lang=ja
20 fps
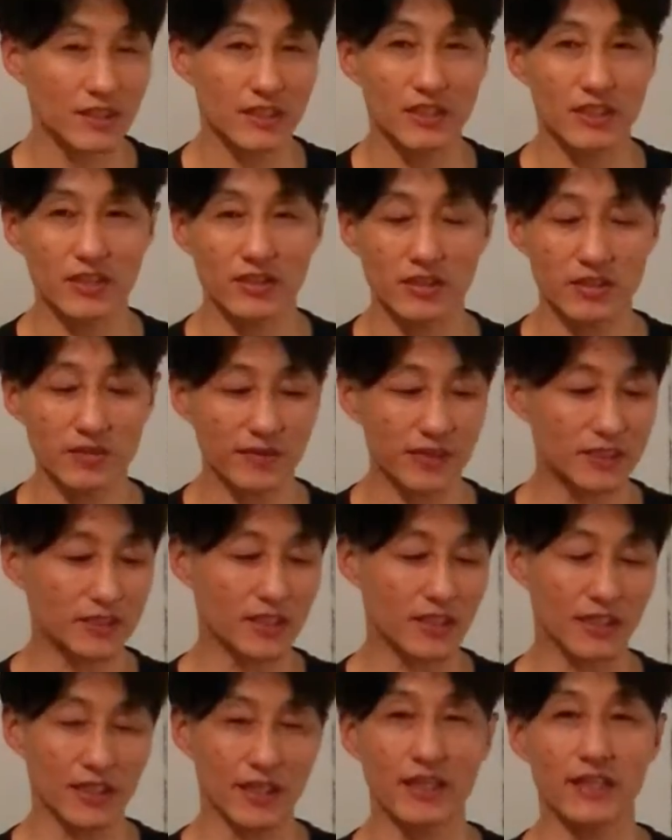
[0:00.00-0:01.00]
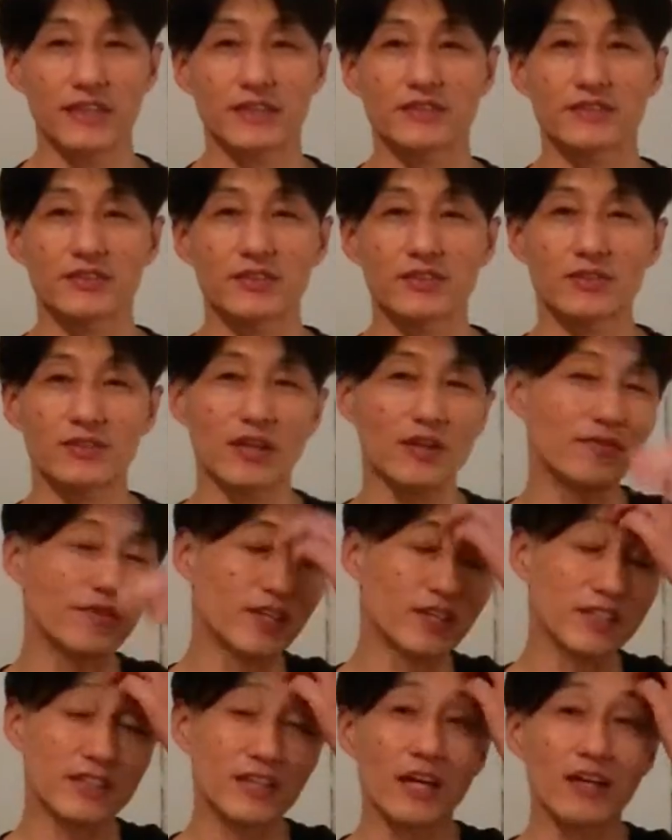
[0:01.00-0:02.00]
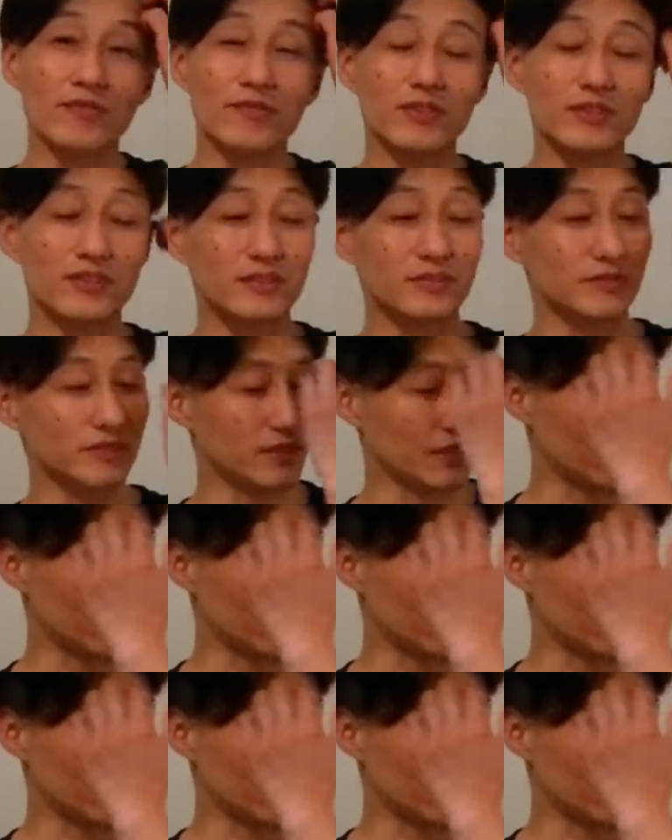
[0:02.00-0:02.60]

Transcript: 聞こえてますかね。ちょっとあんまり大ボリューム